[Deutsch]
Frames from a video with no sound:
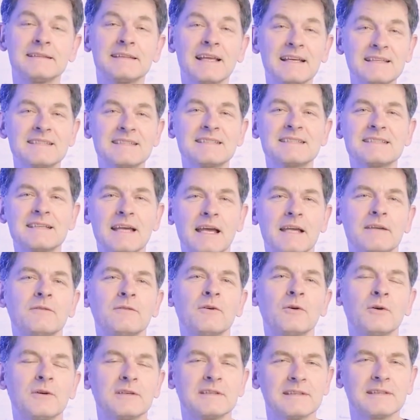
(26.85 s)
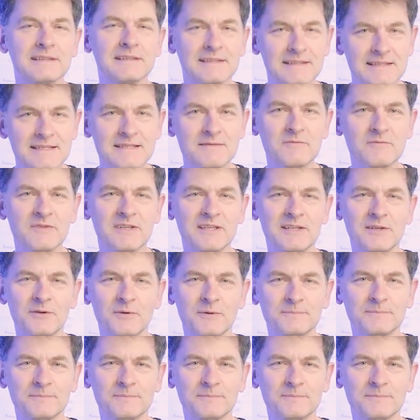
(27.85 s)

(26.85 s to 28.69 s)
das zeigen wir euch in diesem Video.